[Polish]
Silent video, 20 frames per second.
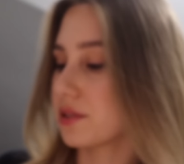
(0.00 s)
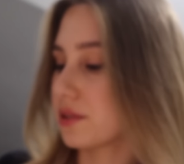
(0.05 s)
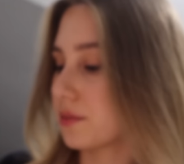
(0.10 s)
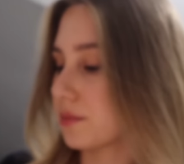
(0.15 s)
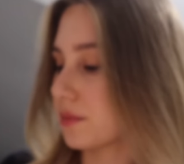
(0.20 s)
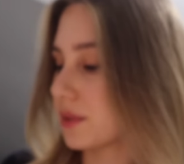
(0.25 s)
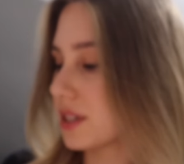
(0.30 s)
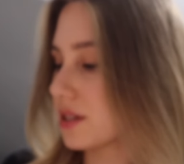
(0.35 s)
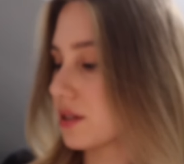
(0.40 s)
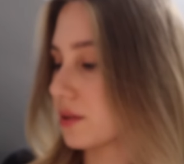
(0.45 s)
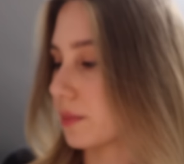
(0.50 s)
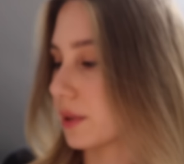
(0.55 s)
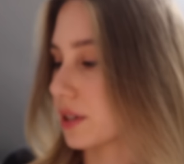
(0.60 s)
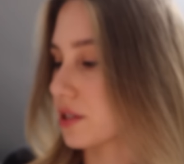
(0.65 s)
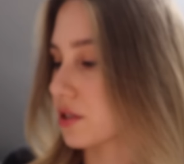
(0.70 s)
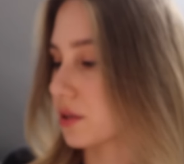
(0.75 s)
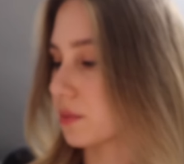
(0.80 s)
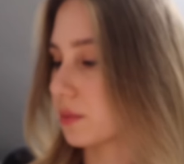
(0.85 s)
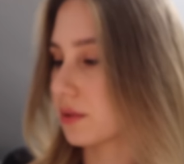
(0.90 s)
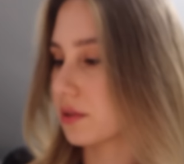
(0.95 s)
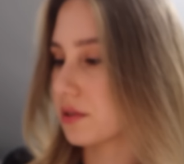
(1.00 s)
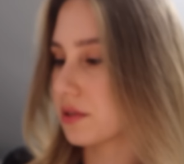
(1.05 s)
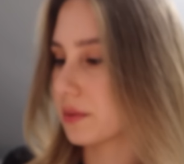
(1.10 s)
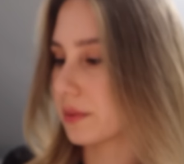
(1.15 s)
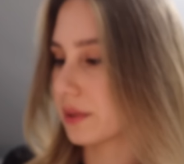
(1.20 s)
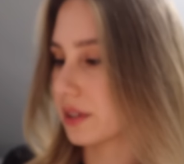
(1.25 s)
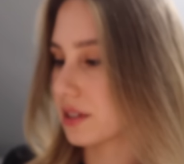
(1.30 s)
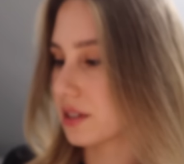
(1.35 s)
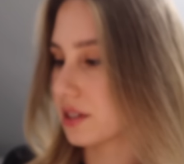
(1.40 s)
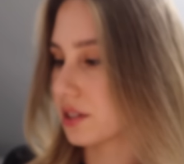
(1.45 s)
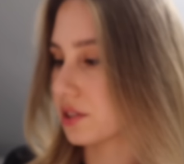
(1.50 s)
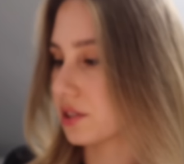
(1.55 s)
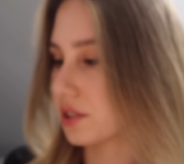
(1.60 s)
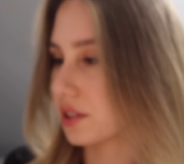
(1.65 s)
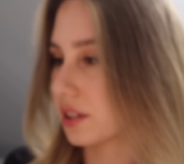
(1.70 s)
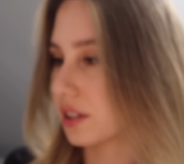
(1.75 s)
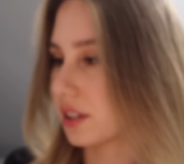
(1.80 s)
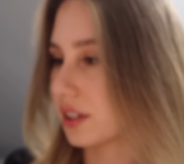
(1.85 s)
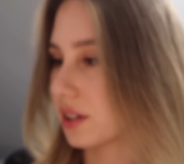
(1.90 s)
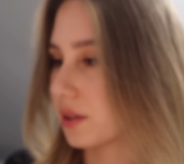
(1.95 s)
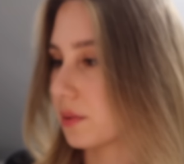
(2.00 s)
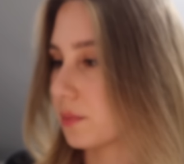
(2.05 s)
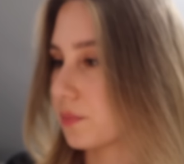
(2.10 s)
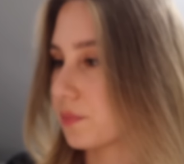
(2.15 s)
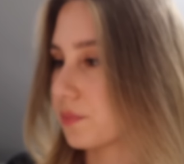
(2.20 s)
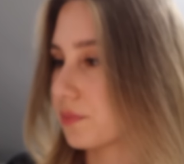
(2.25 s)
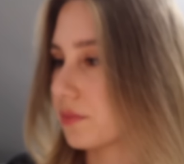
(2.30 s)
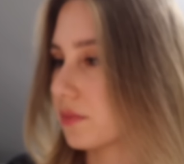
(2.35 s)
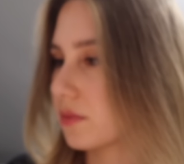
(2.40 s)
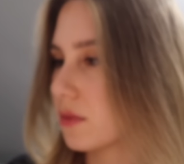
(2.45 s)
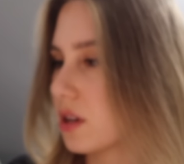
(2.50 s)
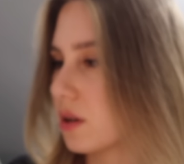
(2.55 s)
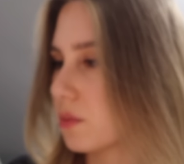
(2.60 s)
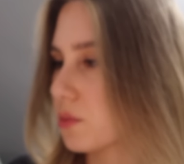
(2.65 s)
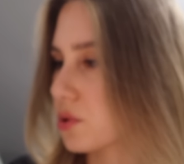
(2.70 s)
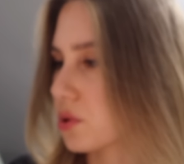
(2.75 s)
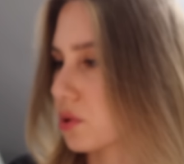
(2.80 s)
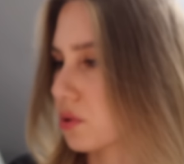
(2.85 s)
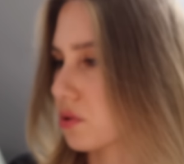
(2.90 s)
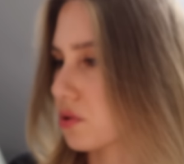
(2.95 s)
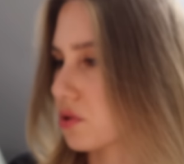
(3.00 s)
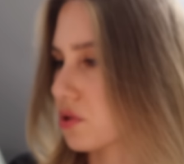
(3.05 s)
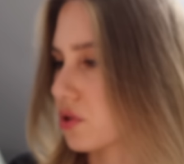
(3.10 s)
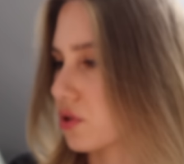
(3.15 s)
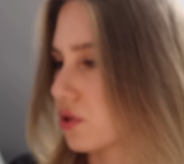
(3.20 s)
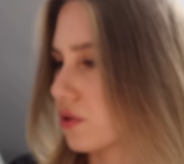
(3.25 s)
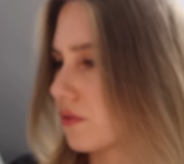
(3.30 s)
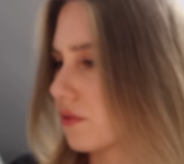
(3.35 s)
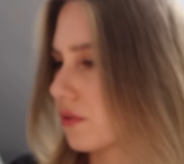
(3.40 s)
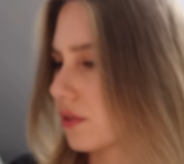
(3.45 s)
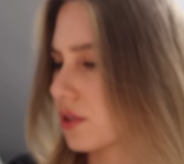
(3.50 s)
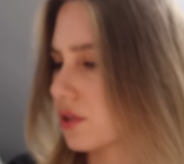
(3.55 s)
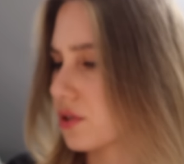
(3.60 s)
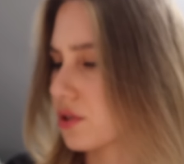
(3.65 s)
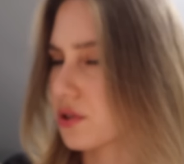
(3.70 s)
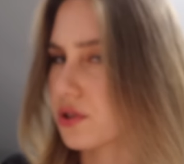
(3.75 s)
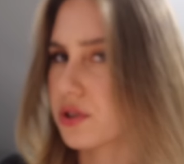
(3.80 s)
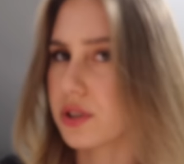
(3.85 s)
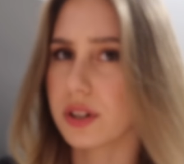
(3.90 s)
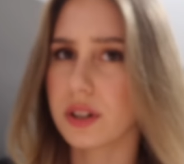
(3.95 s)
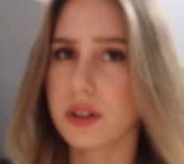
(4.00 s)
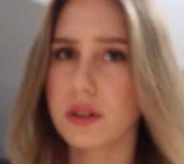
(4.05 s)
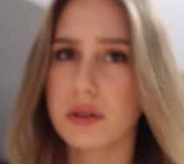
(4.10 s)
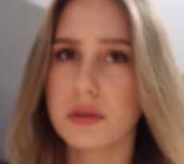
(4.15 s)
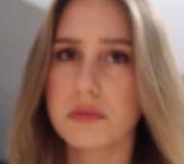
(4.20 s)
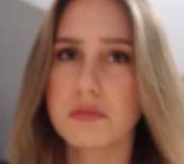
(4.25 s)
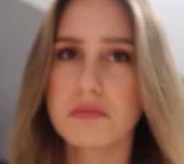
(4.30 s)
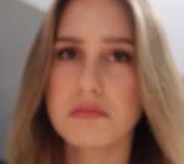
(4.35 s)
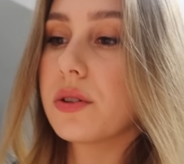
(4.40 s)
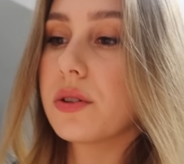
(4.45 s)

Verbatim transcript: no ja zobaczę, bo to jest chyba na zasadzie takiej nie wiem, czy odżywki, czy czego.